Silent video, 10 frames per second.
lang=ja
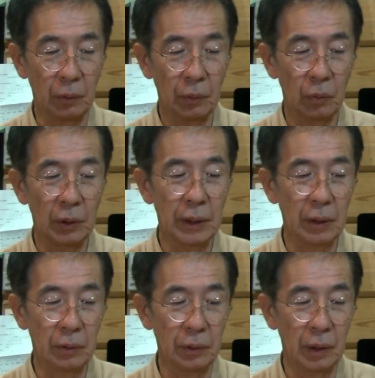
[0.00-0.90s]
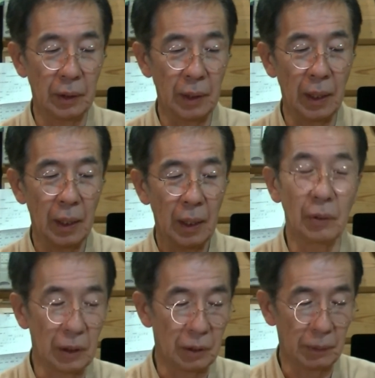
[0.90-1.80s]
これチェック入れて
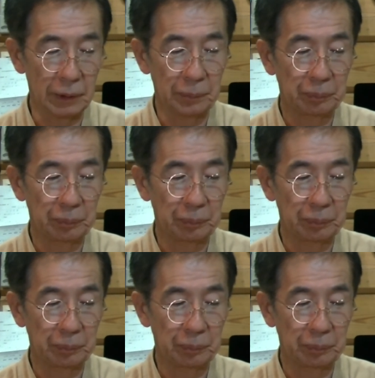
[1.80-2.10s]
にします。